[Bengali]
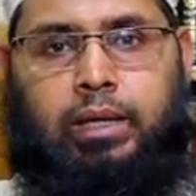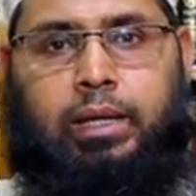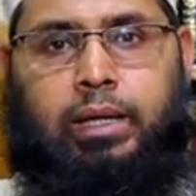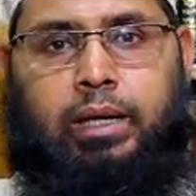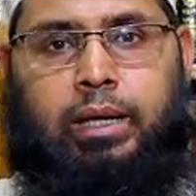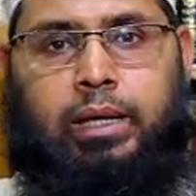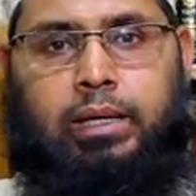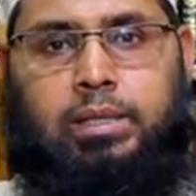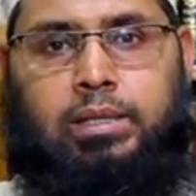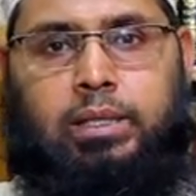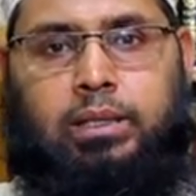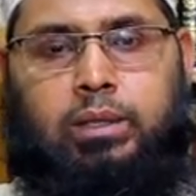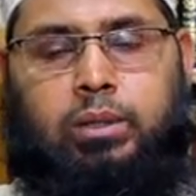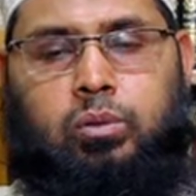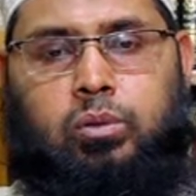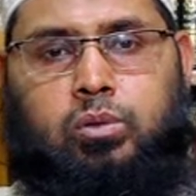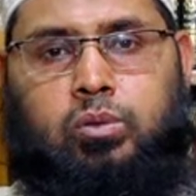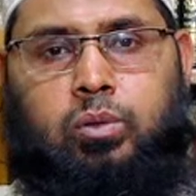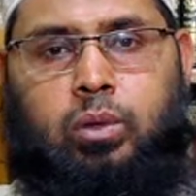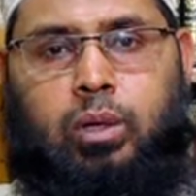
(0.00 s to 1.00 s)
এই
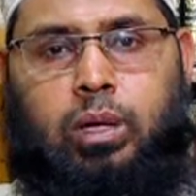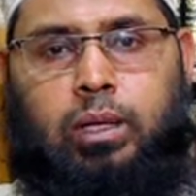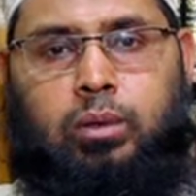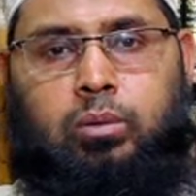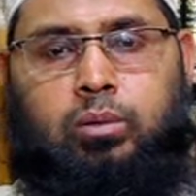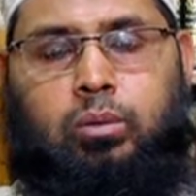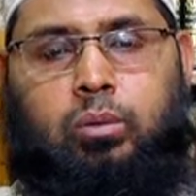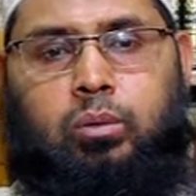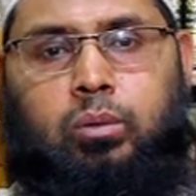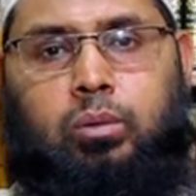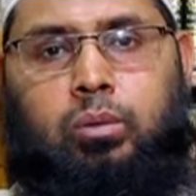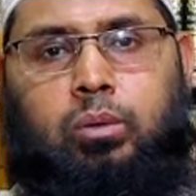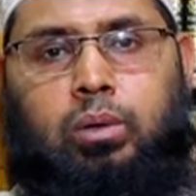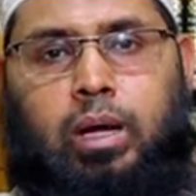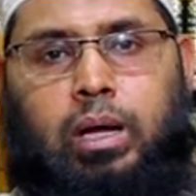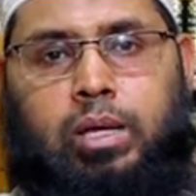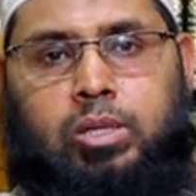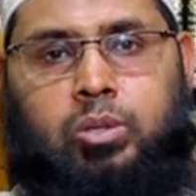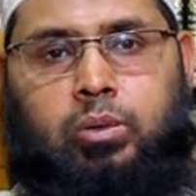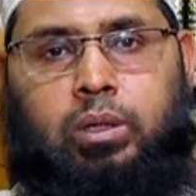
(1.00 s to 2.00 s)
জাতীয় সলাদগুলো
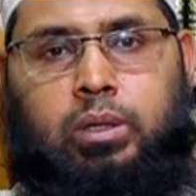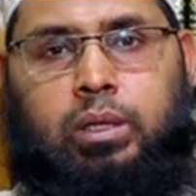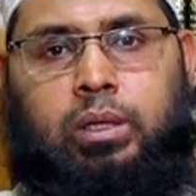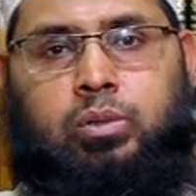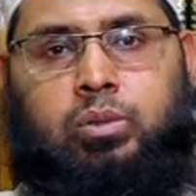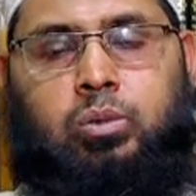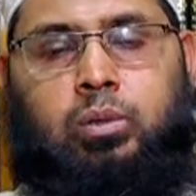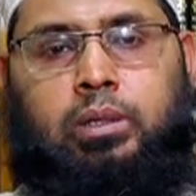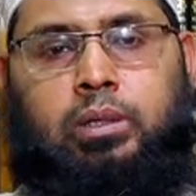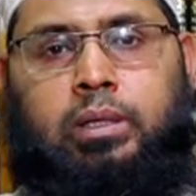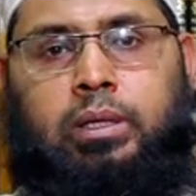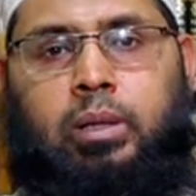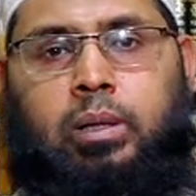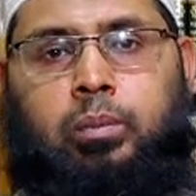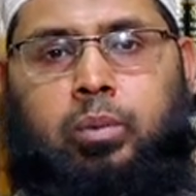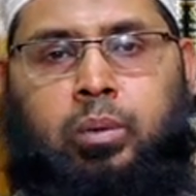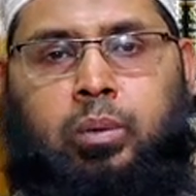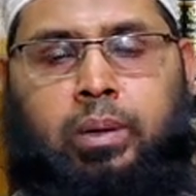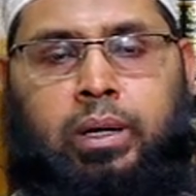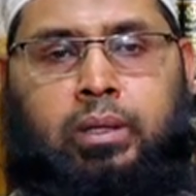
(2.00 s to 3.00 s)
আসলে রসুল থেকে
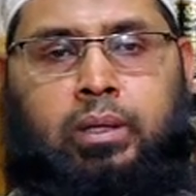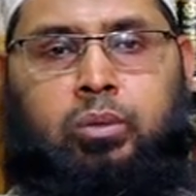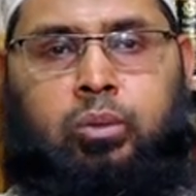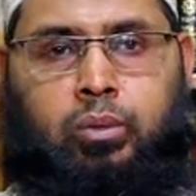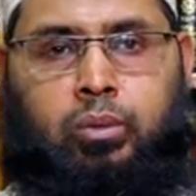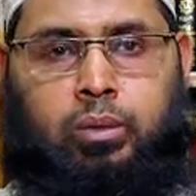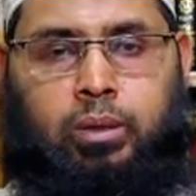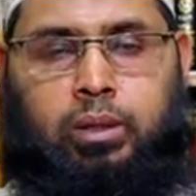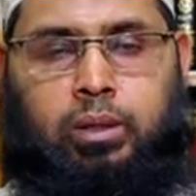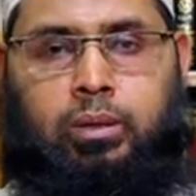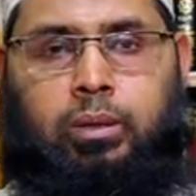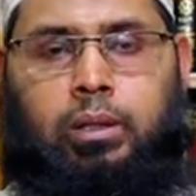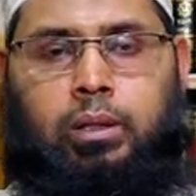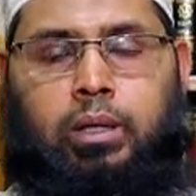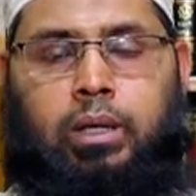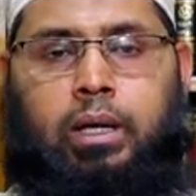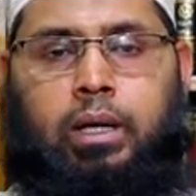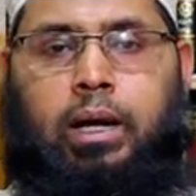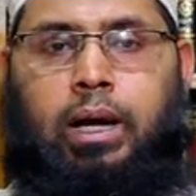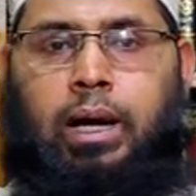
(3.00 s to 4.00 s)
প্রমাণিত নয়
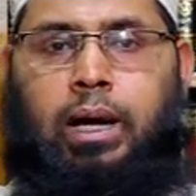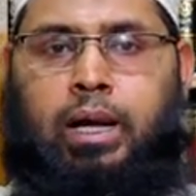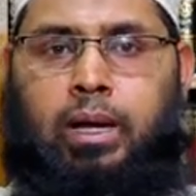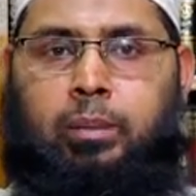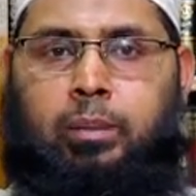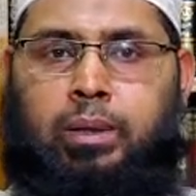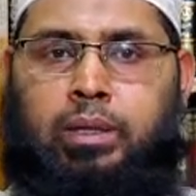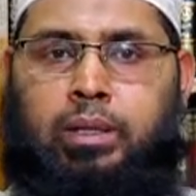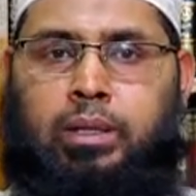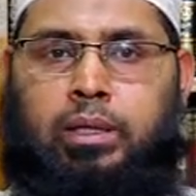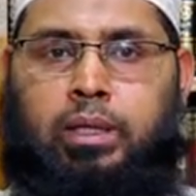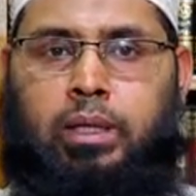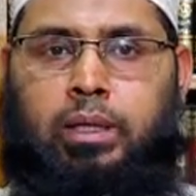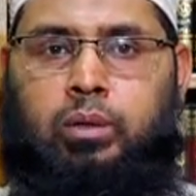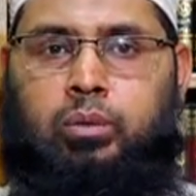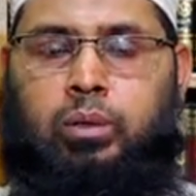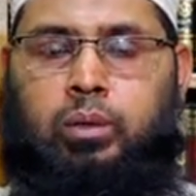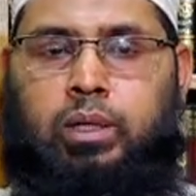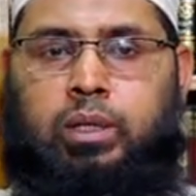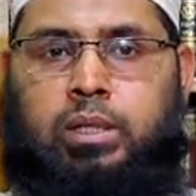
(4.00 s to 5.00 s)
আর আমাদেরকে
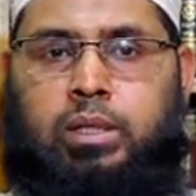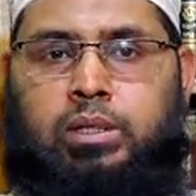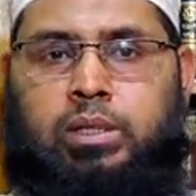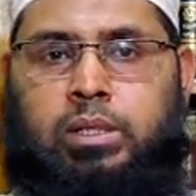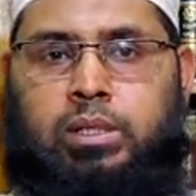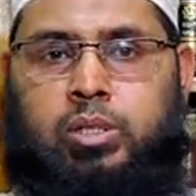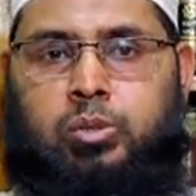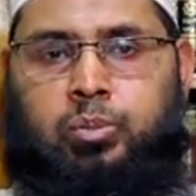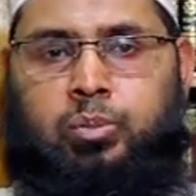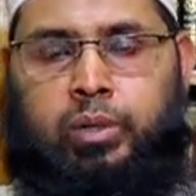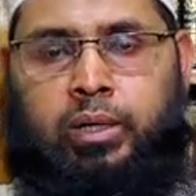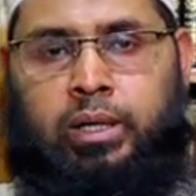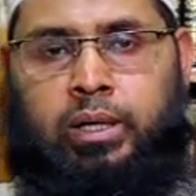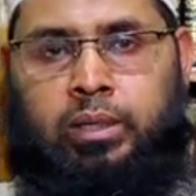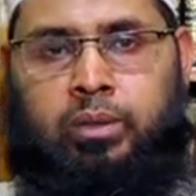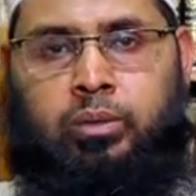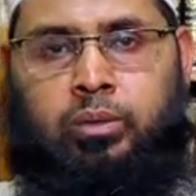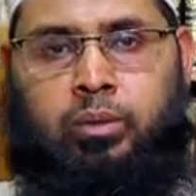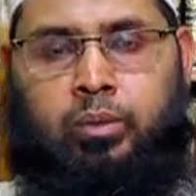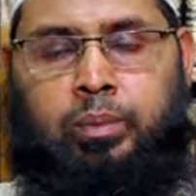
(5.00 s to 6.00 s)
কিন্তু একটি জিনিস মনে
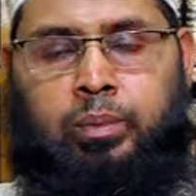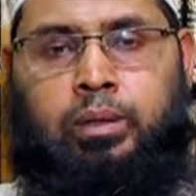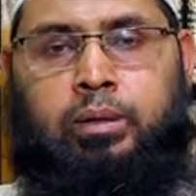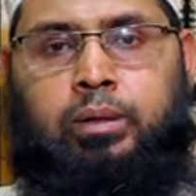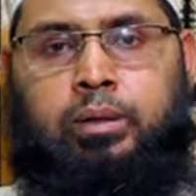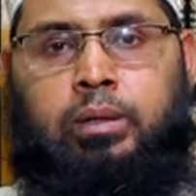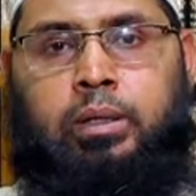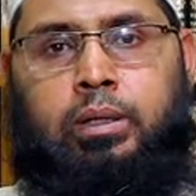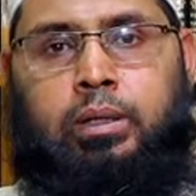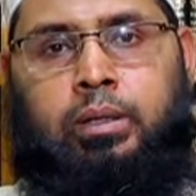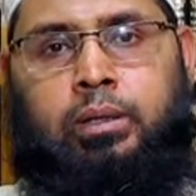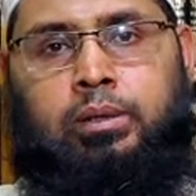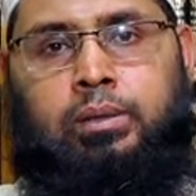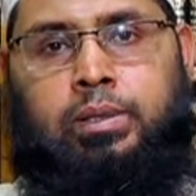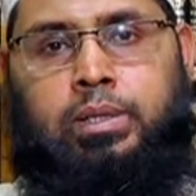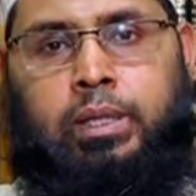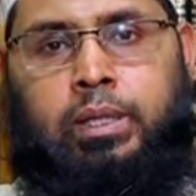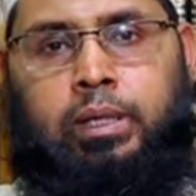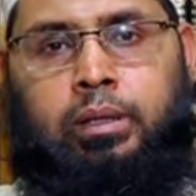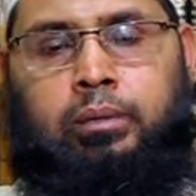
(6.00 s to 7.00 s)
রাখতে হবে
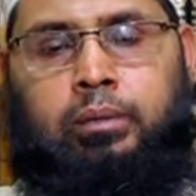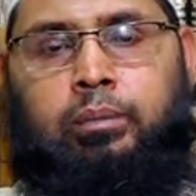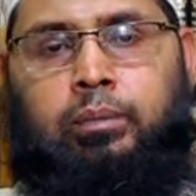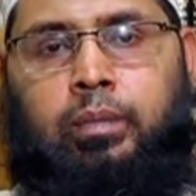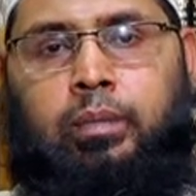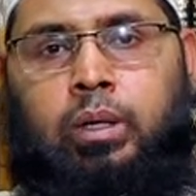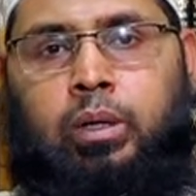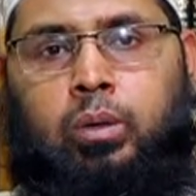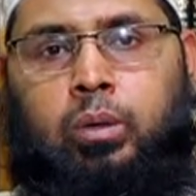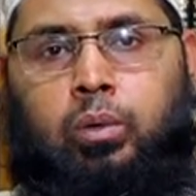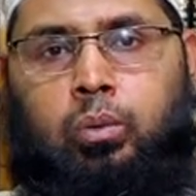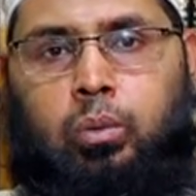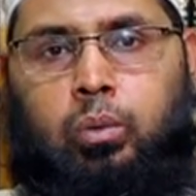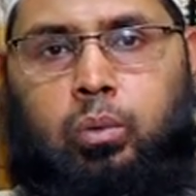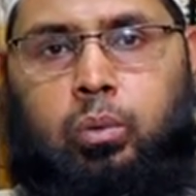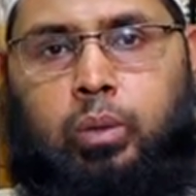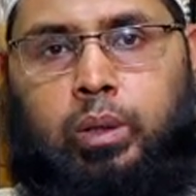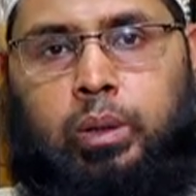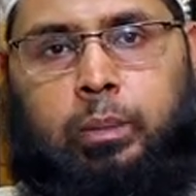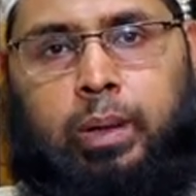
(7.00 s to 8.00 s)
যে
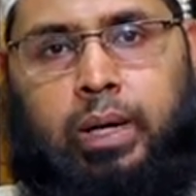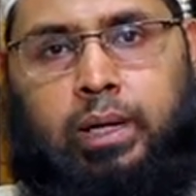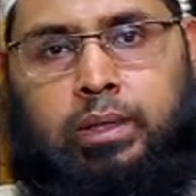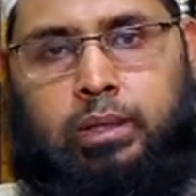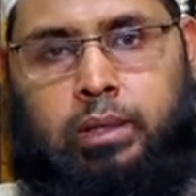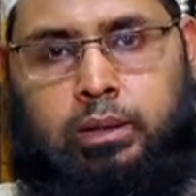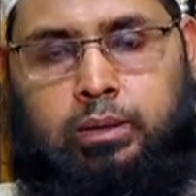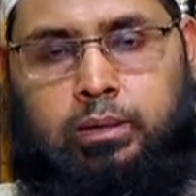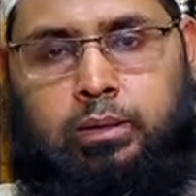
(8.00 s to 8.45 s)
কোনো ইবাদত